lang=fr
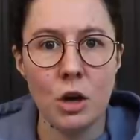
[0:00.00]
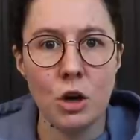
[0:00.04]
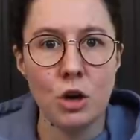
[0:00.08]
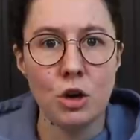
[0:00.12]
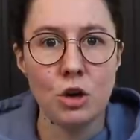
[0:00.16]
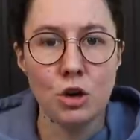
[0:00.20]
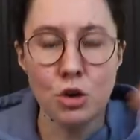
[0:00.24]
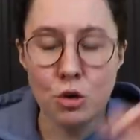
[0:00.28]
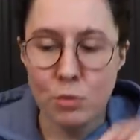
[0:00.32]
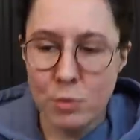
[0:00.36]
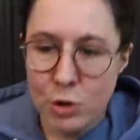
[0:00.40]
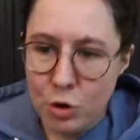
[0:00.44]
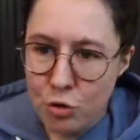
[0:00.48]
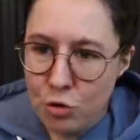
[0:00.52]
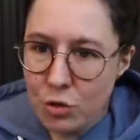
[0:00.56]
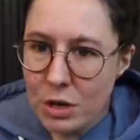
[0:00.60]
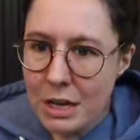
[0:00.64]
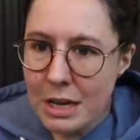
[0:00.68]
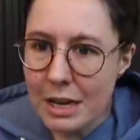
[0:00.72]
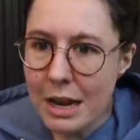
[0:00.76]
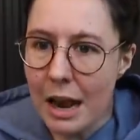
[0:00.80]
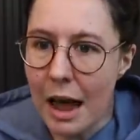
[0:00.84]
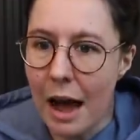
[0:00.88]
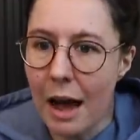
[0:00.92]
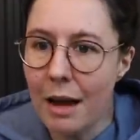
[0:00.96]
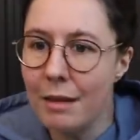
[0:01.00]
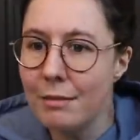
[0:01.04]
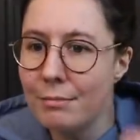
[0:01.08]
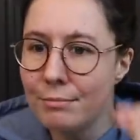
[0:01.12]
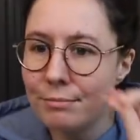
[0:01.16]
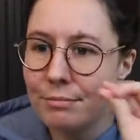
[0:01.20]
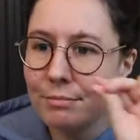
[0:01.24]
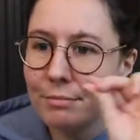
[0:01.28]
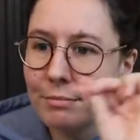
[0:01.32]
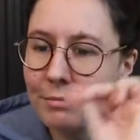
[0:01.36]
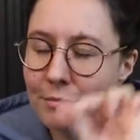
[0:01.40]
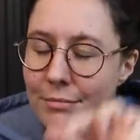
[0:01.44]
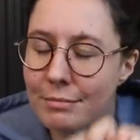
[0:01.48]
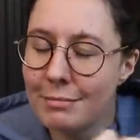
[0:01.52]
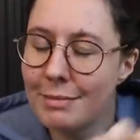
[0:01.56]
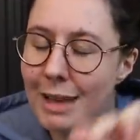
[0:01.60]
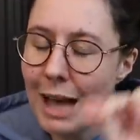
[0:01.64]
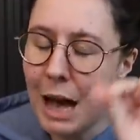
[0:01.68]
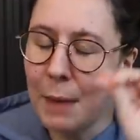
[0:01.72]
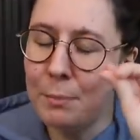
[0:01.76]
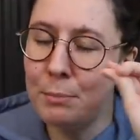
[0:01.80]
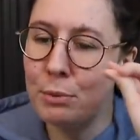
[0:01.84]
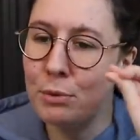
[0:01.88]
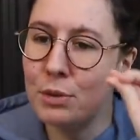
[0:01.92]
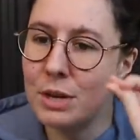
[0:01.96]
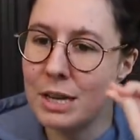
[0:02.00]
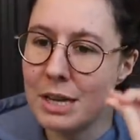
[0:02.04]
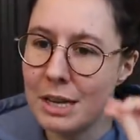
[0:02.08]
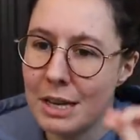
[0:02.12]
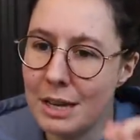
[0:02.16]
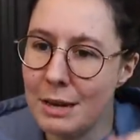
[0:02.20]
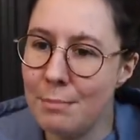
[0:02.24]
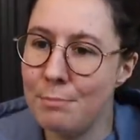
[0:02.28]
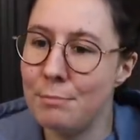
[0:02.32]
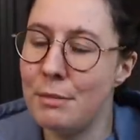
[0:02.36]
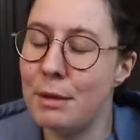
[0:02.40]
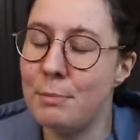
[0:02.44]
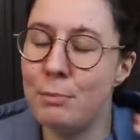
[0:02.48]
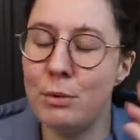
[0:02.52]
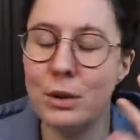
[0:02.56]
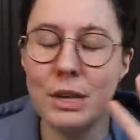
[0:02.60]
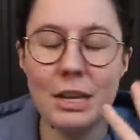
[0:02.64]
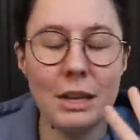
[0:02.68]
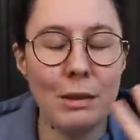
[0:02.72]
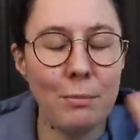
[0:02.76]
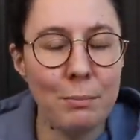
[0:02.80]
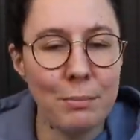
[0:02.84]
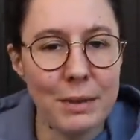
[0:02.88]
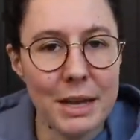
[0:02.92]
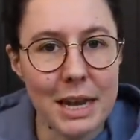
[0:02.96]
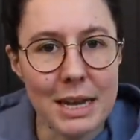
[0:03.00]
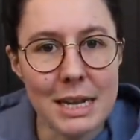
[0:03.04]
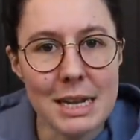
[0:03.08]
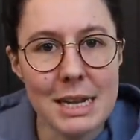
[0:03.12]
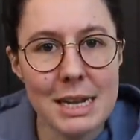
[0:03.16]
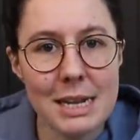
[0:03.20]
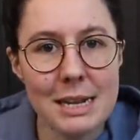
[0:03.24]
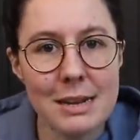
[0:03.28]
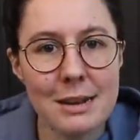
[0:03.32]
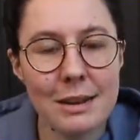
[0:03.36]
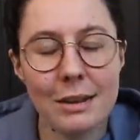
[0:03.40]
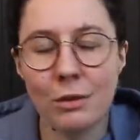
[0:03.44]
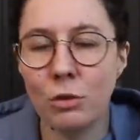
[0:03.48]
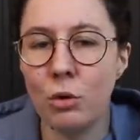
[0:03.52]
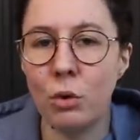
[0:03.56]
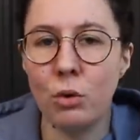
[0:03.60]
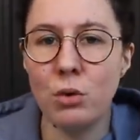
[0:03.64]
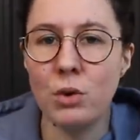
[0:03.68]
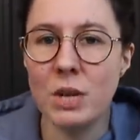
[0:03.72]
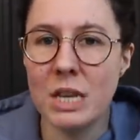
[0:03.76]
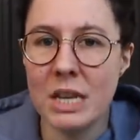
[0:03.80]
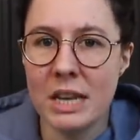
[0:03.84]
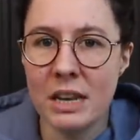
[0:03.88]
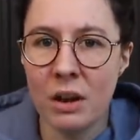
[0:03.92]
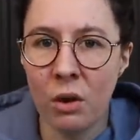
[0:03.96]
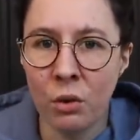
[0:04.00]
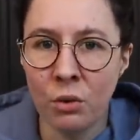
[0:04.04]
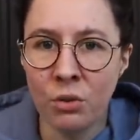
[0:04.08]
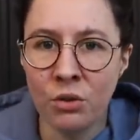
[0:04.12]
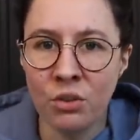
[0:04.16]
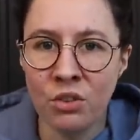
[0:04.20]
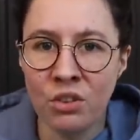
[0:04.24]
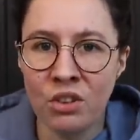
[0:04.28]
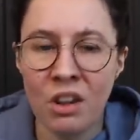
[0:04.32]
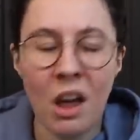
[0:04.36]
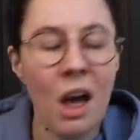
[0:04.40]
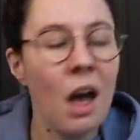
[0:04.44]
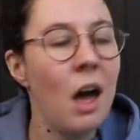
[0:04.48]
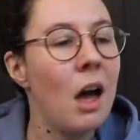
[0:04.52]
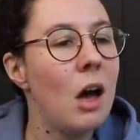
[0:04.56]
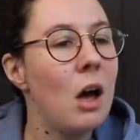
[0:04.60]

Je suis juste là, à poser mes petites pièces dans le silence.